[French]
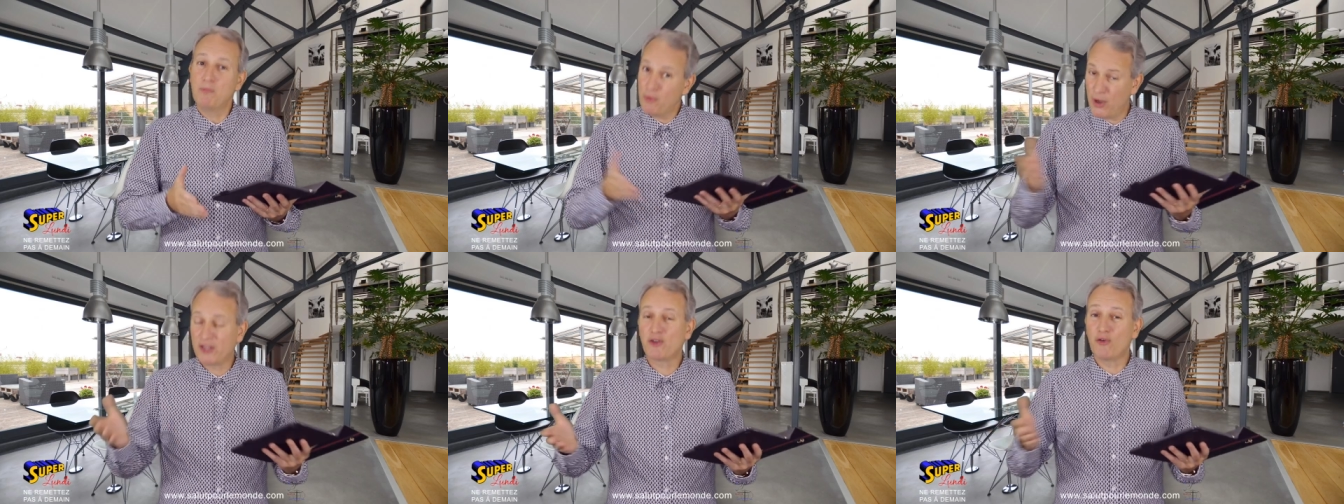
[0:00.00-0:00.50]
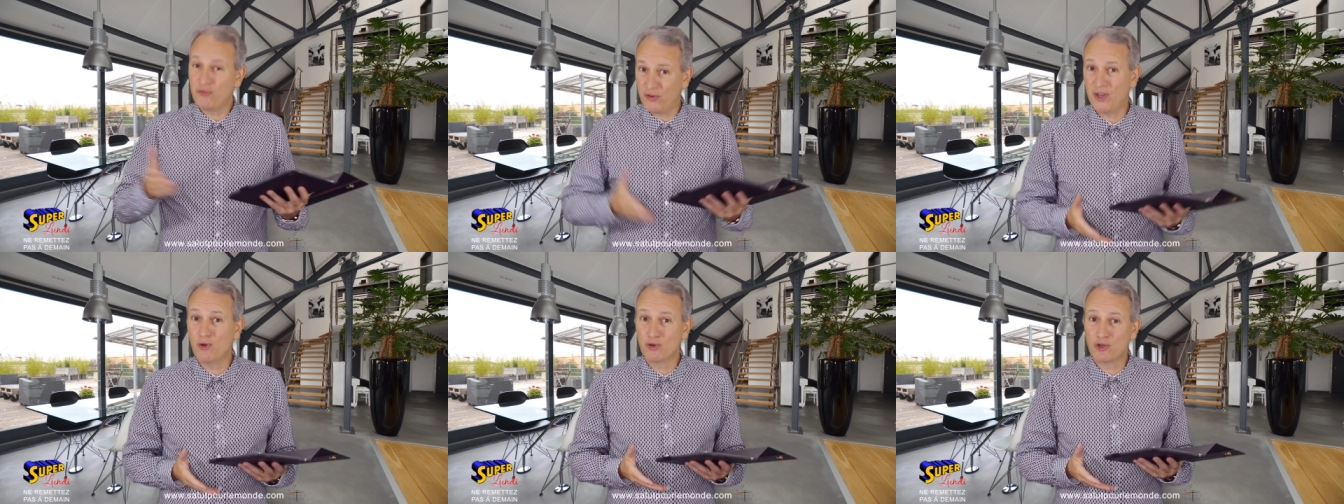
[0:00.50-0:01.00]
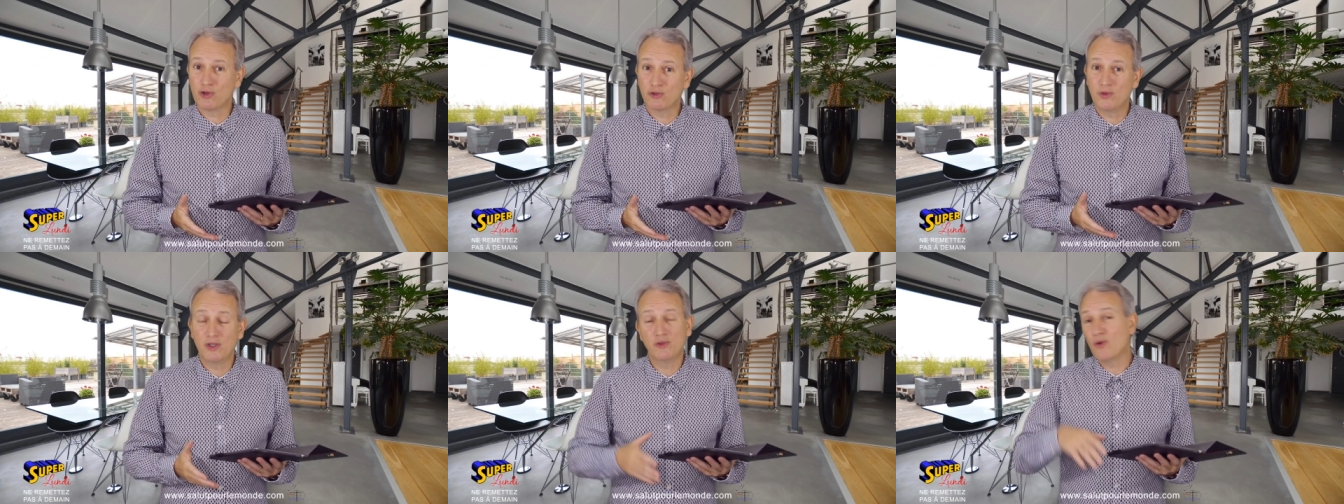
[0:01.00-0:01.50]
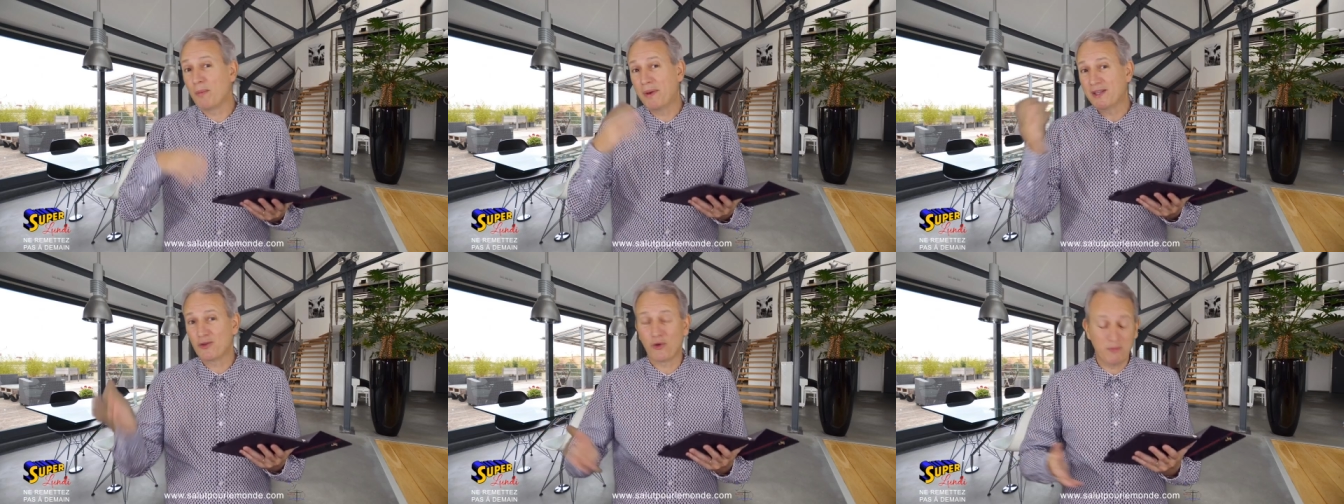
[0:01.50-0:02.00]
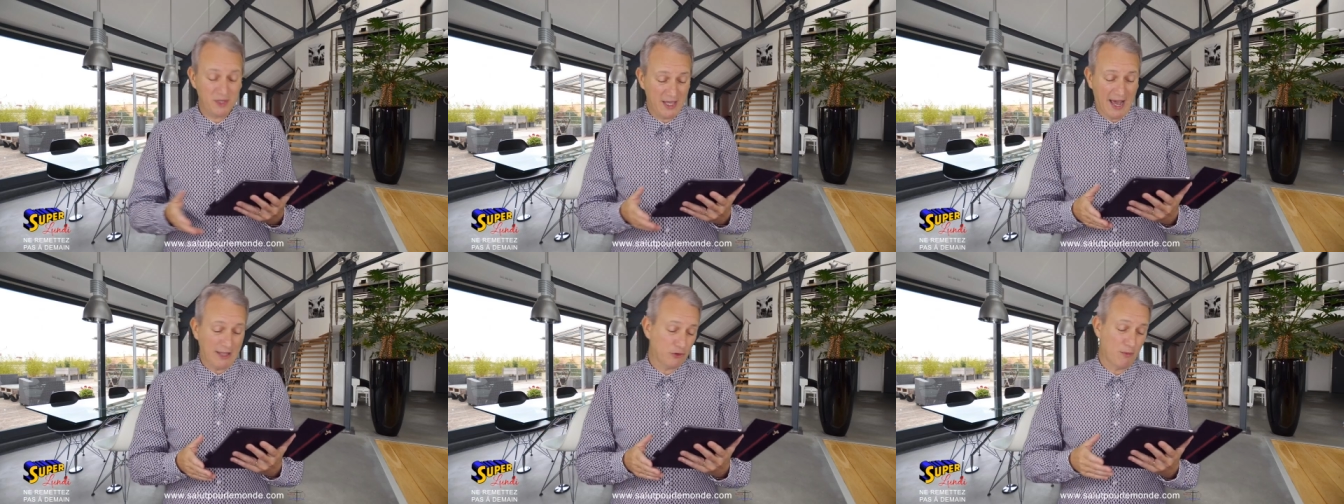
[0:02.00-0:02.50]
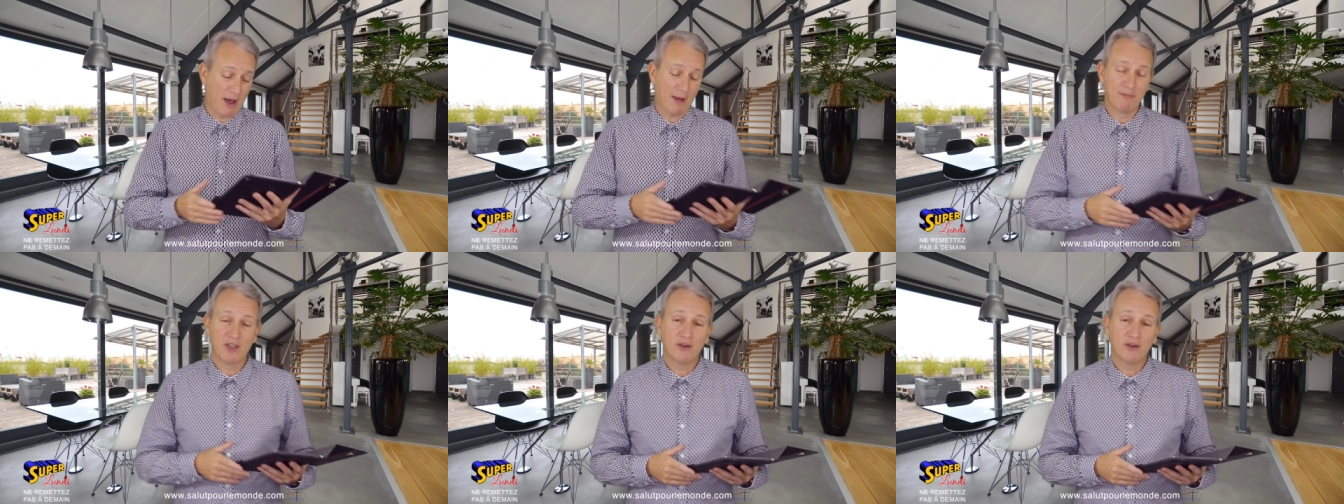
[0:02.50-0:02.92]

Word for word: peut être fait aujourd'hui ne doit pas être mis à demain.